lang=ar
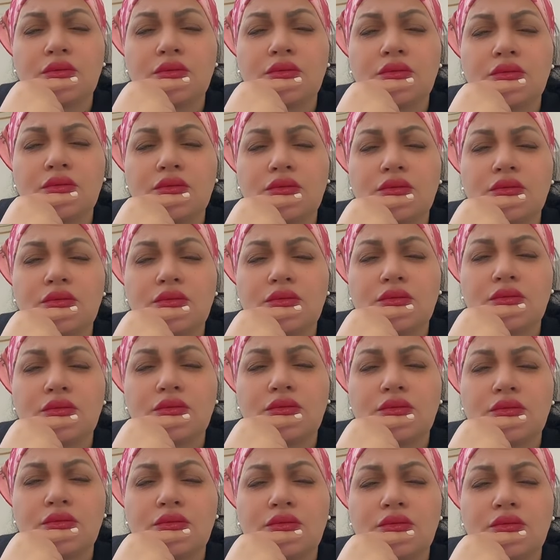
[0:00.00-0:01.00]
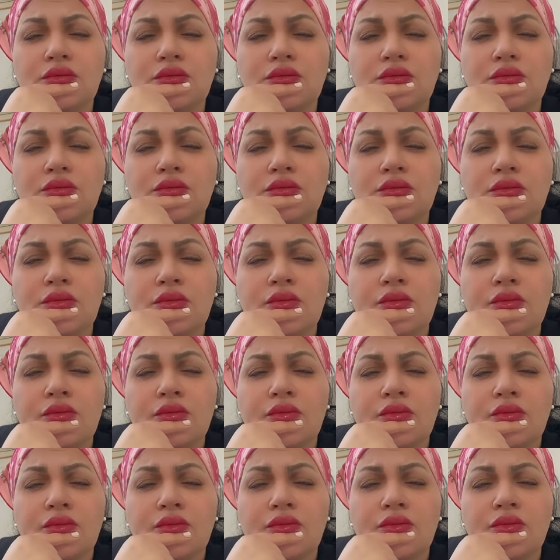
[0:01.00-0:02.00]
تضحك
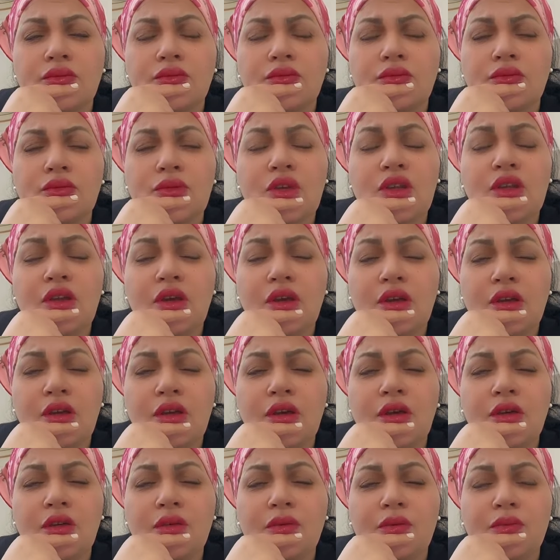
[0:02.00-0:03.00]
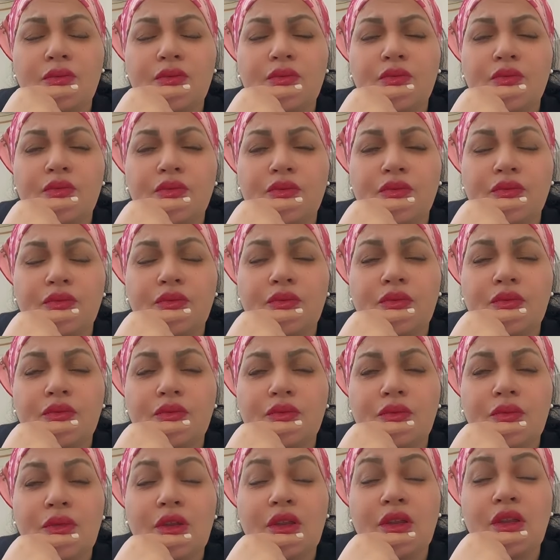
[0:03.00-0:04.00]
الله يضحكهم عليك ان شاء الله في الجمعة
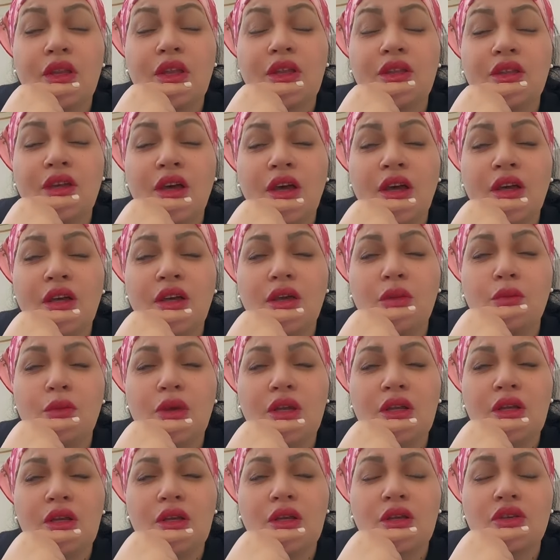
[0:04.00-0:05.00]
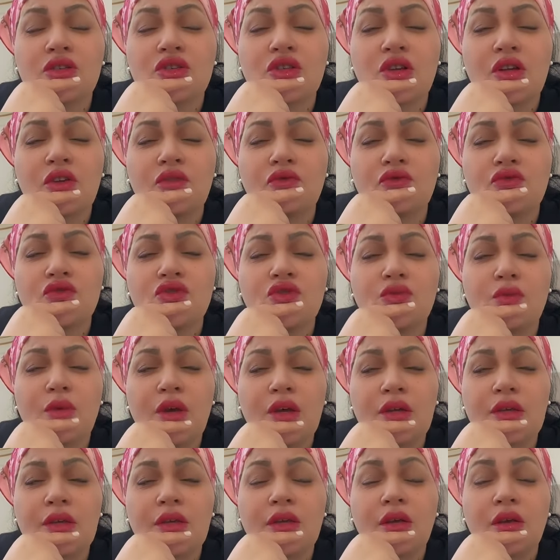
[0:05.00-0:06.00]
دي لكن دي زيسوار كوم
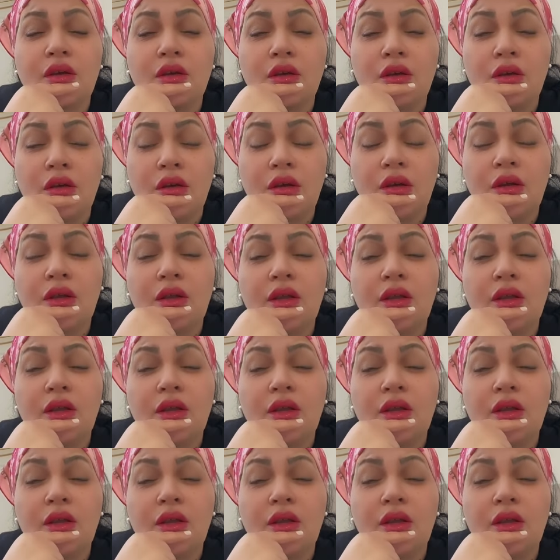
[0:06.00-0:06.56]
سا يضحكوك